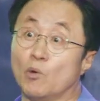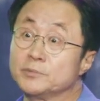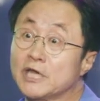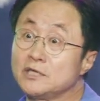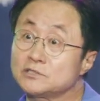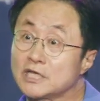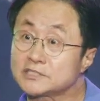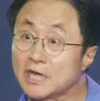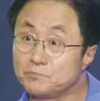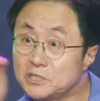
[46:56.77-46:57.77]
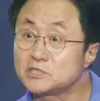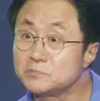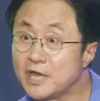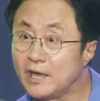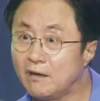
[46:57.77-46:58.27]
뭡니까? 이거 자체가
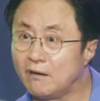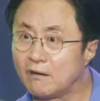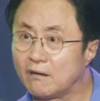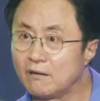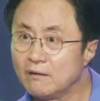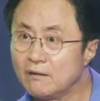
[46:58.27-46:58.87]
믿음이에요.